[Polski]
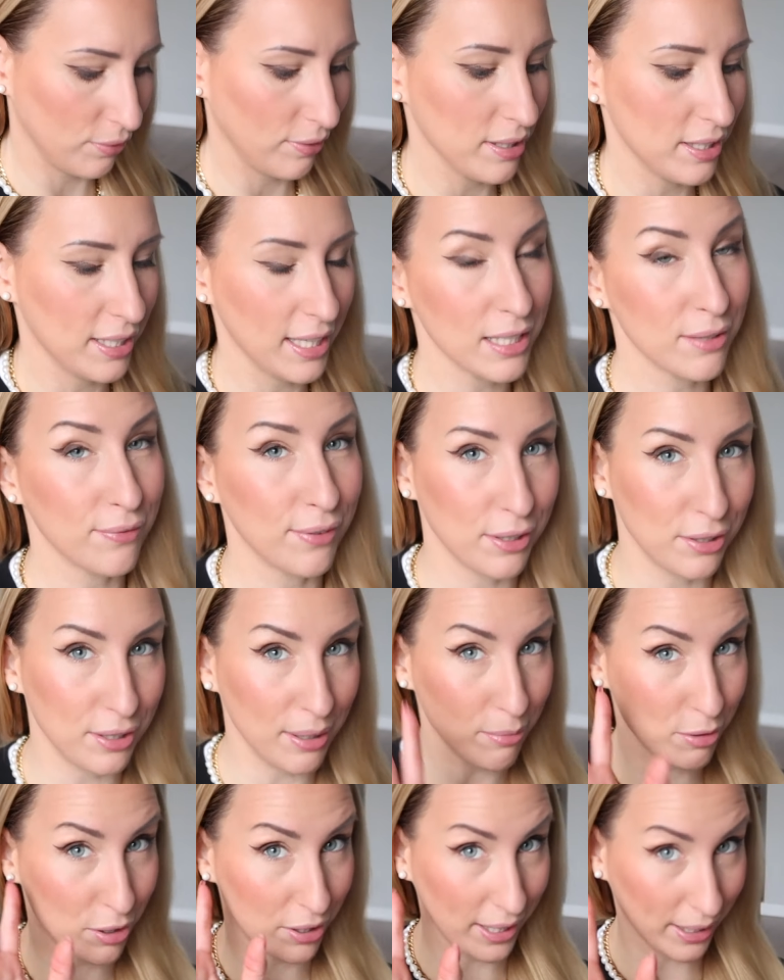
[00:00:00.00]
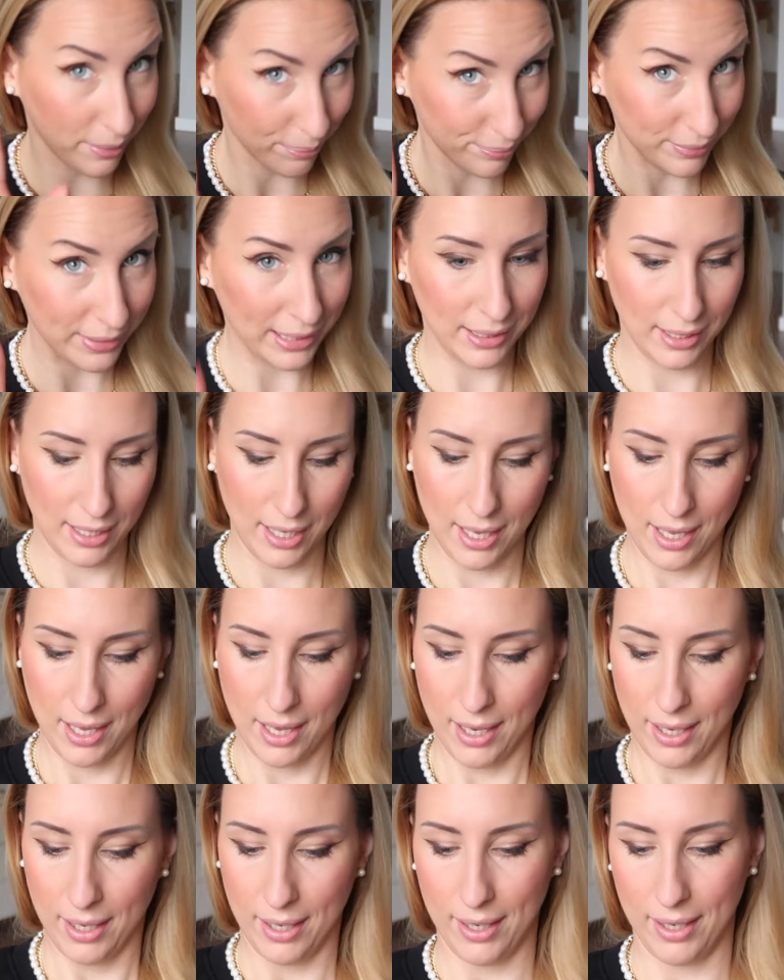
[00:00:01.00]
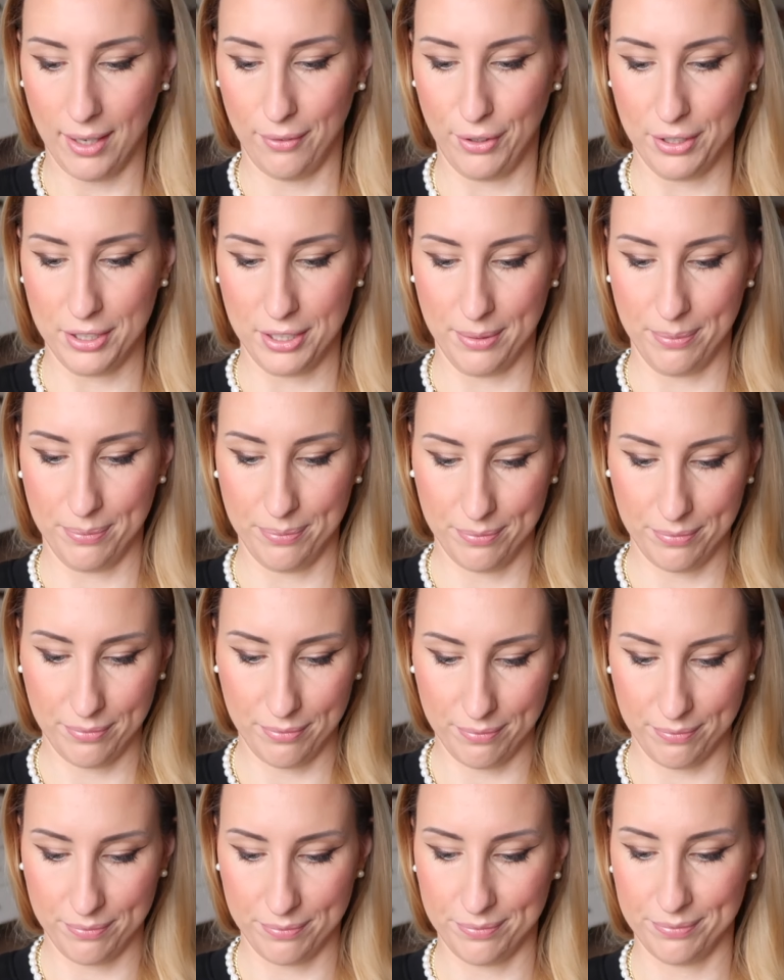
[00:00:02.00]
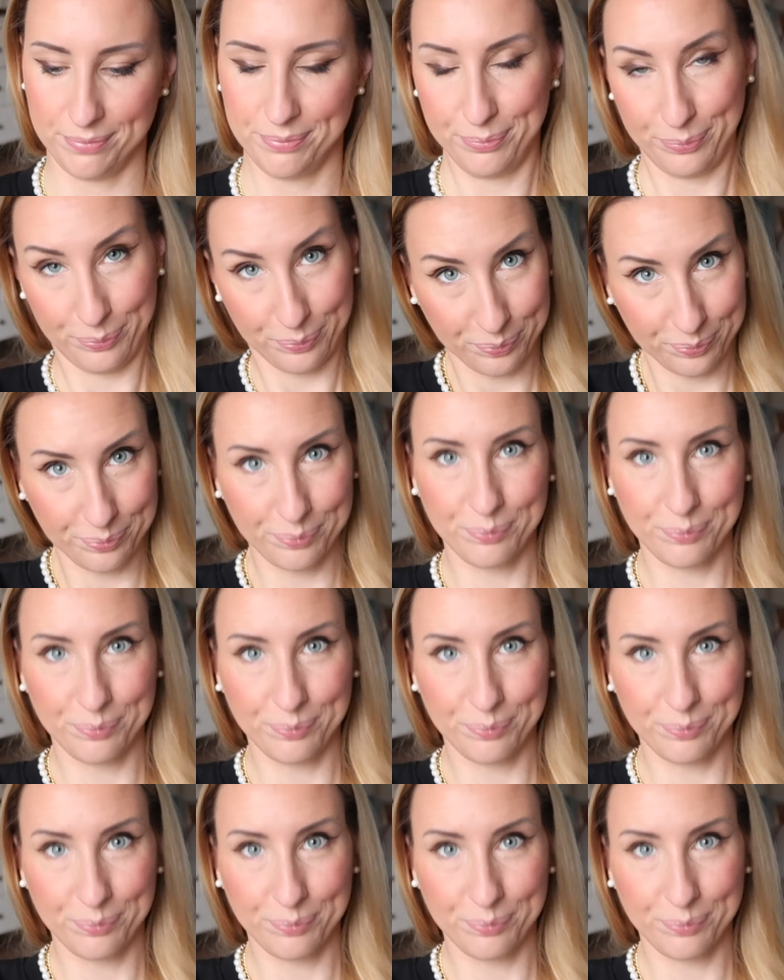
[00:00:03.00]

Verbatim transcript: więc ja stwierdziłam, że tak, e, wiecie, mm,